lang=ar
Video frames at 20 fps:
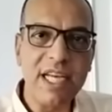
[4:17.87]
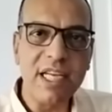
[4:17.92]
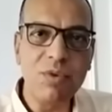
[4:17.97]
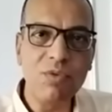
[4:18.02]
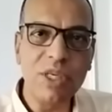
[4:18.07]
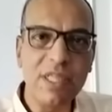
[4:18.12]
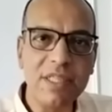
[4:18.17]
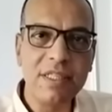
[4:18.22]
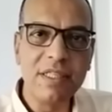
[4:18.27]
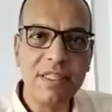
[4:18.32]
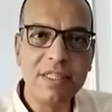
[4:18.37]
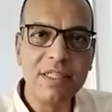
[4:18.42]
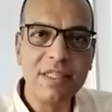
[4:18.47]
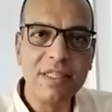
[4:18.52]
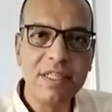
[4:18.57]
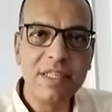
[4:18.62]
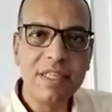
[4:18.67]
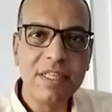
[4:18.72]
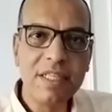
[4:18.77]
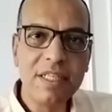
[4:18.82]
أولى ثانوي
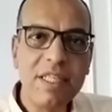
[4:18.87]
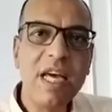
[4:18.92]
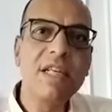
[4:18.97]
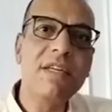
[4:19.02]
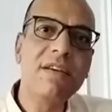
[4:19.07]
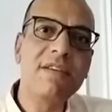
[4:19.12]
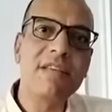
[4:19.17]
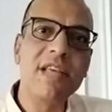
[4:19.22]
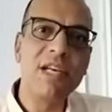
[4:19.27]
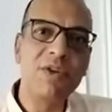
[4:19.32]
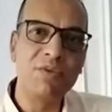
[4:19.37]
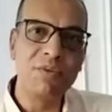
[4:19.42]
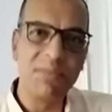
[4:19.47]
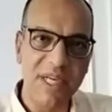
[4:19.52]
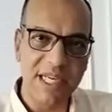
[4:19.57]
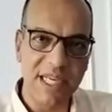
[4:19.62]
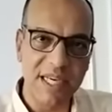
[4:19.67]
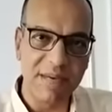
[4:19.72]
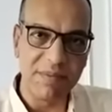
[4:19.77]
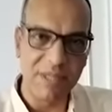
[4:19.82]
تانية
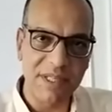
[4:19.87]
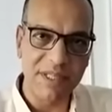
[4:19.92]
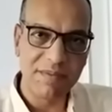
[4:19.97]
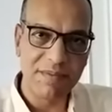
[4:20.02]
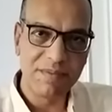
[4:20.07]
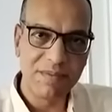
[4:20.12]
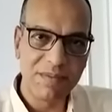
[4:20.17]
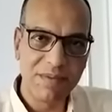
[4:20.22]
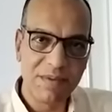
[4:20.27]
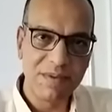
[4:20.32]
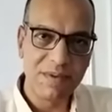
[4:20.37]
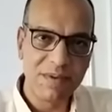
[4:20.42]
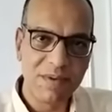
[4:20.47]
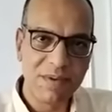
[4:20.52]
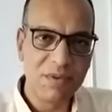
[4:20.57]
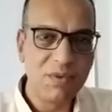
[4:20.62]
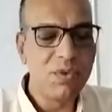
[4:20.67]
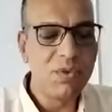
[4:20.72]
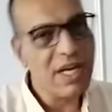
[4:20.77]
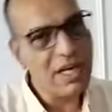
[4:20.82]
ثانوي بالكامل
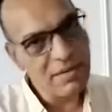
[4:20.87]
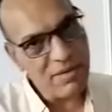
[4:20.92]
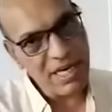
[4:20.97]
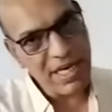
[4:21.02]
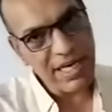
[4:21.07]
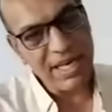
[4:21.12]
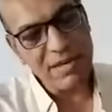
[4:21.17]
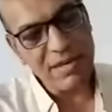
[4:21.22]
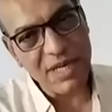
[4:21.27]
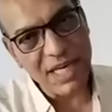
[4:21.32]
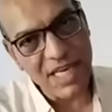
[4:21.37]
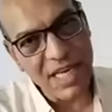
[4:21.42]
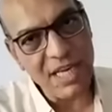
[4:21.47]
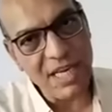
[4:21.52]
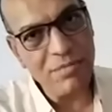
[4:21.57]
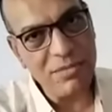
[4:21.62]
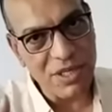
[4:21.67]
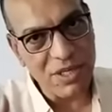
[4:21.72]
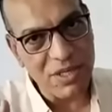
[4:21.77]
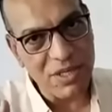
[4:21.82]
وخلي بالك
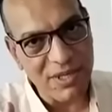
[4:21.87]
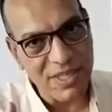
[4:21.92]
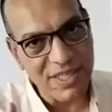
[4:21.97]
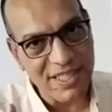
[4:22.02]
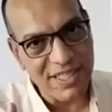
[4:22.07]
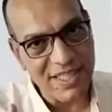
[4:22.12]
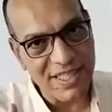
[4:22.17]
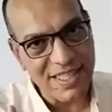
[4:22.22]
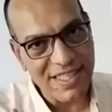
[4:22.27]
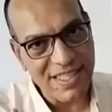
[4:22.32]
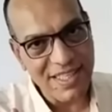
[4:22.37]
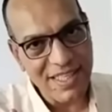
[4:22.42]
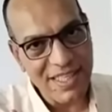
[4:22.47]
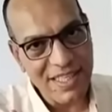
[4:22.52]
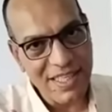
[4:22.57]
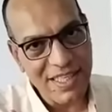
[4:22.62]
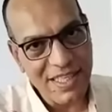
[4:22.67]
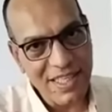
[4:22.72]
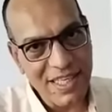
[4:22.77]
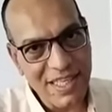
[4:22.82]
أنا بتكلم من خبرتي
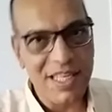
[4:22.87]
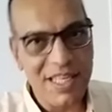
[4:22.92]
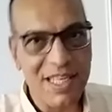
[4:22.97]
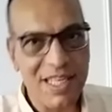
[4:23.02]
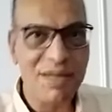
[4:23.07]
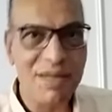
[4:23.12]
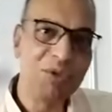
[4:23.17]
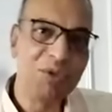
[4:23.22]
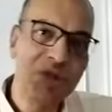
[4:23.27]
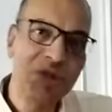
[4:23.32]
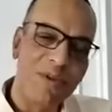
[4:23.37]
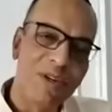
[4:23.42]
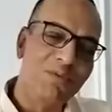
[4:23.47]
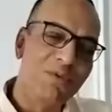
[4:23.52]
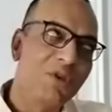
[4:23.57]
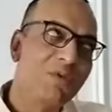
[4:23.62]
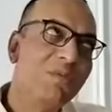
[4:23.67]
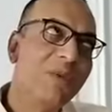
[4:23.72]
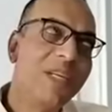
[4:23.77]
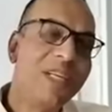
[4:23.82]
أنا مش
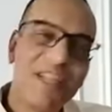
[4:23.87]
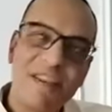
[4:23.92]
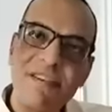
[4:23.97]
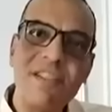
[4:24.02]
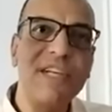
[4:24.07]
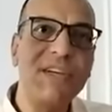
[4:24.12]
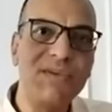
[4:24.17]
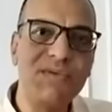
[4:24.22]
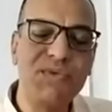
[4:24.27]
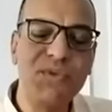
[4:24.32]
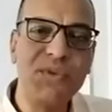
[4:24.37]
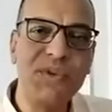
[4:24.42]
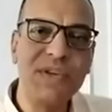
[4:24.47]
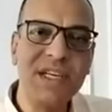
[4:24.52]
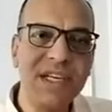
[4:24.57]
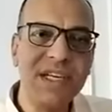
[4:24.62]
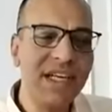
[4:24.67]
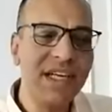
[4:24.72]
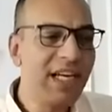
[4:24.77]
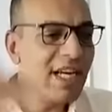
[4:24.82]
من مش من الناس اللي
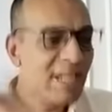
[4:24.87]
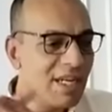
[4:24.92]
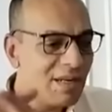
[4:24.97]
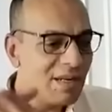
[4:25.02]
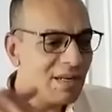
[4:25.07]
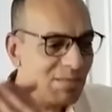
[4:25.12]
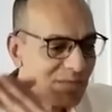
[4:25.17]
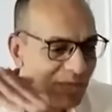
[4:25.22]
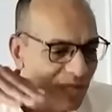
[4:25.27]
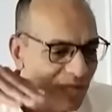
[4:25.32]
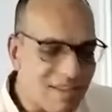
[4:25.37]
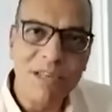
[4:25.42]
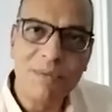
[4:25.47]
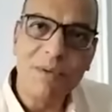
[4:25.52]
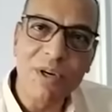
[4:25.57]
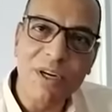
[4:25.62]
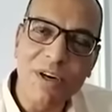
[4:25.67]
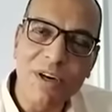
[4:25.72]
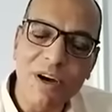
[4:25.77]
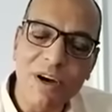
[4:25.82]
فوق لا أنا من
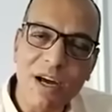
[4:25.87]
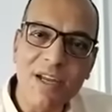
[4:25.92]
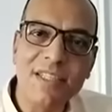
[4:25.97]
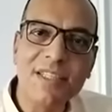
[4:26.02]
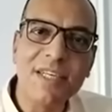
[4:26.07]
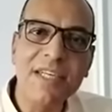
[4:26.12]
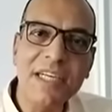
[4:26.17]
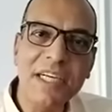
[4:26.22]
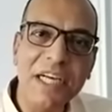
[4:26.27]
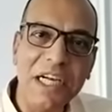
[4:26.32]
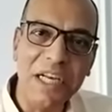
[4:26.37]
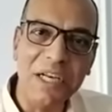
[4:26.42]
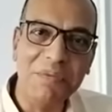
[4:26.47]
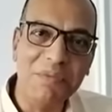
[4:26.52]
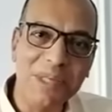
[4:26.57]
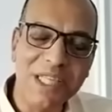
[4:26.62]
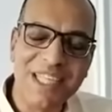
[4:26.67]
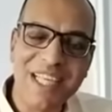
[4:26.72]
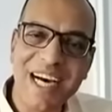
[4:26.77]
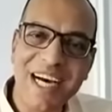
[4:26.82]
الناس اللي متكحرطة
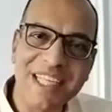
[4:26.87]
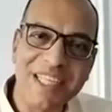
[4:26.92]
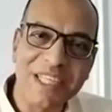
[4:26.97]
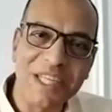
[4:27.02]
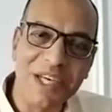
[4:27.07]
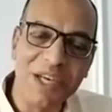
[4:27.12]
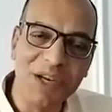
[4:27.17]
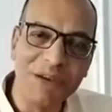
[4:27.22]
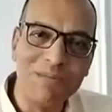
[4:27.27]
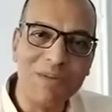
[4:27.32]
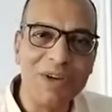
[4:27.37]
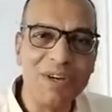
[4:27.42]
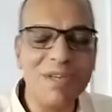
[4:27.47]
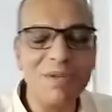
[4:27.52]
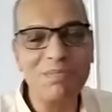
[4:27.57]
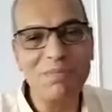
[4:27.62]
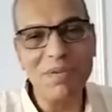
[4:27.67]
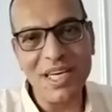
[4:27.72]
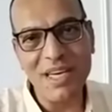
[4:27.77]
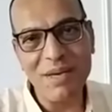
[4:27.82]
اللي من تحت
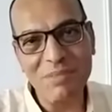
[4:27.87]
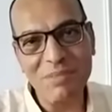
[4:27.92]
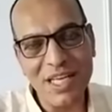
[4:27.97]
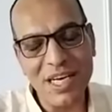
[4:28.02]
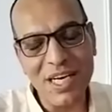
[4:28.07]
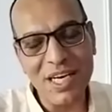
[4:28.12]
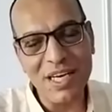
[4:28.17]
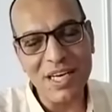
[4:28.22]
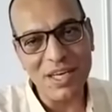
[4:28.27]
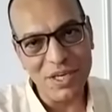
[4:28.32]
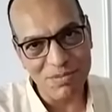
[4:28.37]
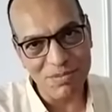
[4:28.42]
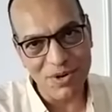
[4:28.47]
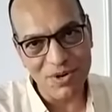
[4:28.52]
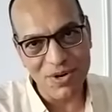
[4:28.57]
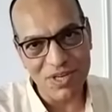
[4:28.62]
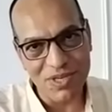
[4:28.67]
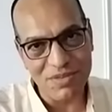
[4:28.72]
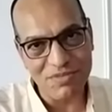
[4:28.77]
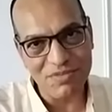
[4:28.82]
اللي مريت
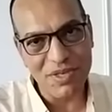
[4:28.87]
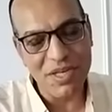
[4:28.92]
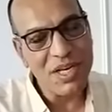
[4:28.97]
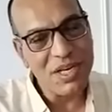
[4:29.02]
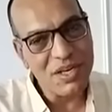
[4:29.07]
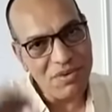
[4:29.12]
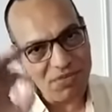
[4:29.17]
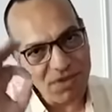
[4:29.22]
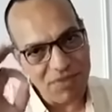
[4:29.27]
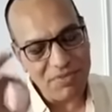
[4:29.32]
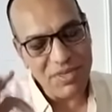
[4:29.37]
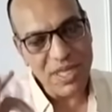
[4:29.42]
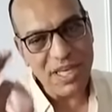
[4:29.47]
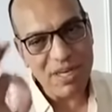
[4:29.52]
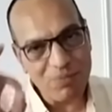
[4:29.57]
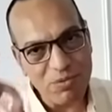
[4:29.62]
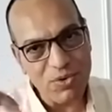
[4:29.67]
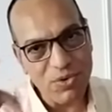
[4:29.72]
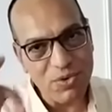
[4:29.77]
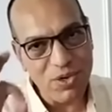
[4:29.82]
بجميع المواقف
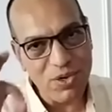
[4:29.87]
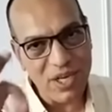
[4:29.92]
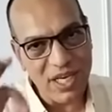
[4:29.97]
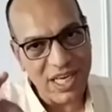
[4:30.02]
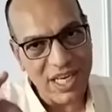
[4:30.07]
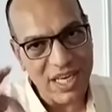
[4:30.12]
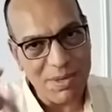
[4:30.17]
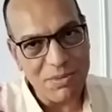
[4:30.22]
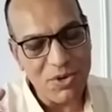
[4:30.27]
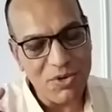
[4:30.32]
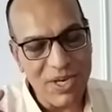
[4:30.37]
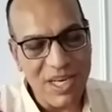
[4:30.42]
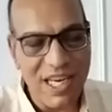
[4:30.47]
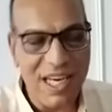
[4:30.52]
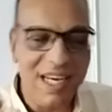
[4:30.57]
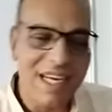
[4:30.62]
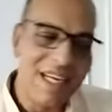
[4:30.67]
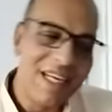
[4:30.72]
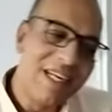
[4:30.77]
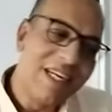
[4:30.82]
ففاهم كل كلمة
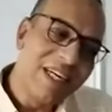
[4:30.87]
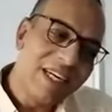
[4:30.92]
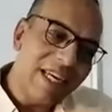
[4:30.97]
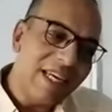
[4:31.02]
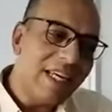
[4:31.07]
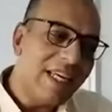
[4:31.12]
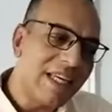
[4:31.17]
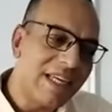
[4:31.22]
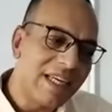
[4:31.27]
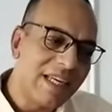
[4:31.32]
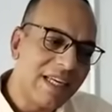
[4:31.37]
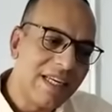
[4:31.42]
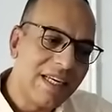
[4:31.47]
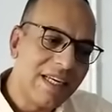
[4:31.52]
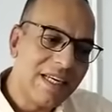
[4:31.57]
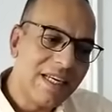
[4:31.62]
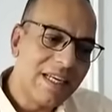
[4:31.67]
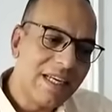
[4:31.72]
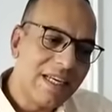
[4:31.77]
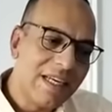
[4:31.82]
بقولها
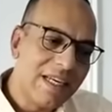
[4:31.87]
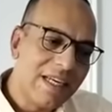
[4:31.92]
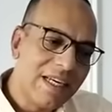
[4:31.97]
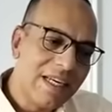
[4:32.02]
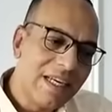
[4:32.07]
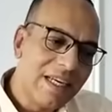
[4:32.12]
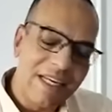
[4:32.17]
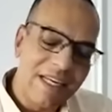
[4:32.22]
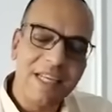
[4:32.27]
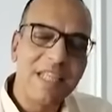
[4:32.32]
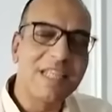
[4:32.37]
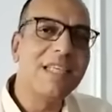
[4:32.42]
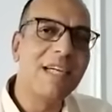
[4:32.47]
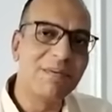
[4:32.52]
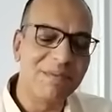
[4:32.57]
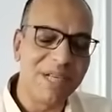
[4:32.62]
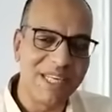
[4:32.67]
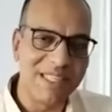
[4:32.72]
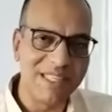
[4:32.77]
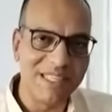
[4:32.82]
إيه
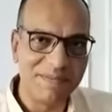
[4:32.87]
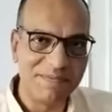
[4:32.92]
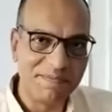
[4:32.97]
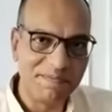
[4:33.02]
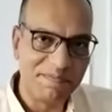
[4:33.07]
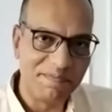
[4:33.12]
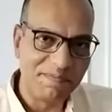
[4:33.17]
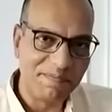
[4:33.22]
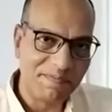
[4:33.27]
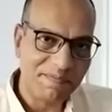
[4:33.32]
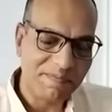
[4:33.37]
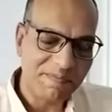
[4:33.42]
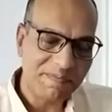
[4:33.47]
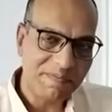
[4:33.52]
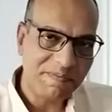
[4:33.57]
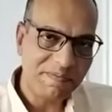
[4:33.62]
النتيجة بتاعتها